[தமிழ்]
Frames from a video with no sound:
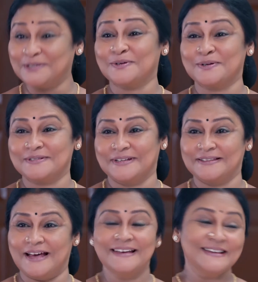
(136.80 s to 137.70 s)
சம்மதி
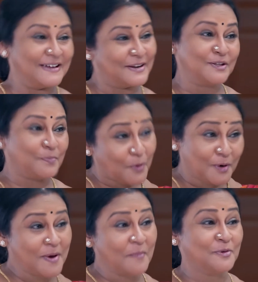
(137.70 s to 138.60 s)
சொல்றது சரிதான்
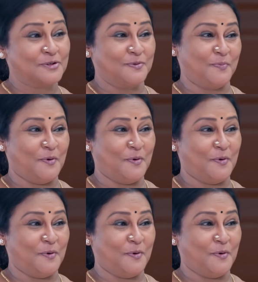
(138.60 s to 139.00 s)
இருந்து பொறுமையா